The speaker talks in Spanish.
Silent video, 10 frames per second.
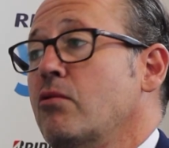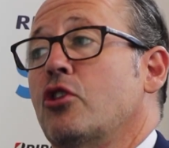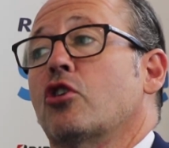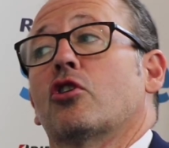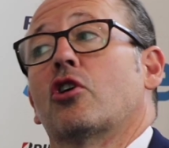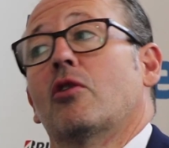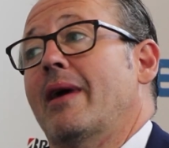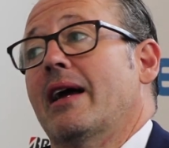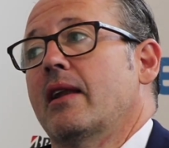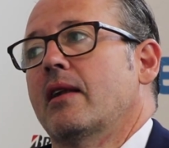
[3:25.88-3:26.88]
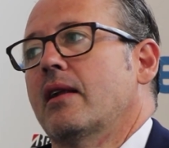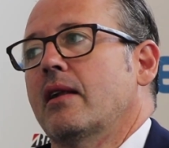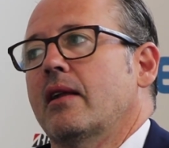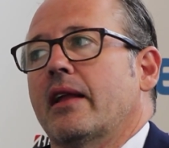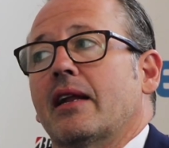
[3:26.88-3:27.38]
en un entorno
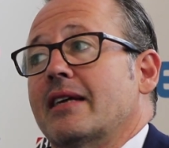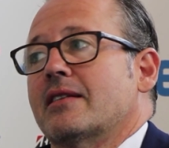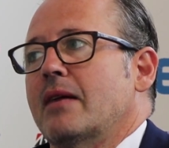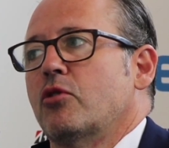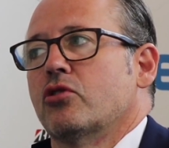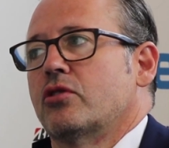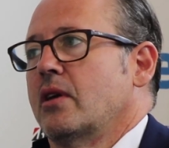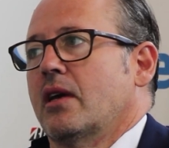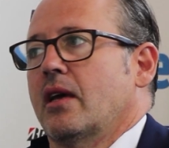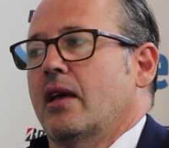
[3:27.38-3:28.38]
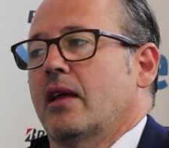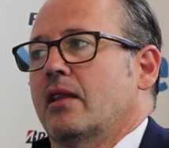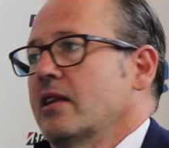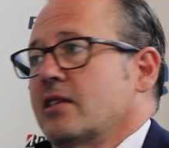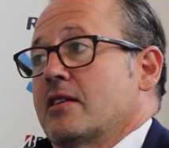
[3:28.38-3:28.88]
global en el que estamos,
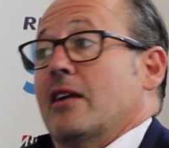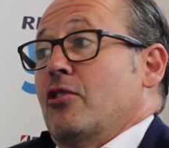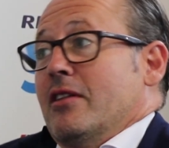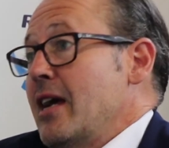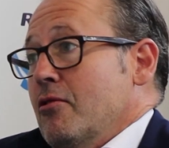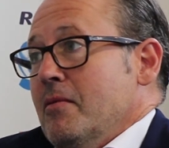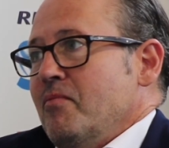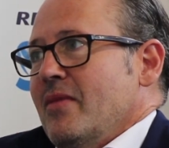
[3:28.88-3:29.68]
eh, tienes que estar conectado,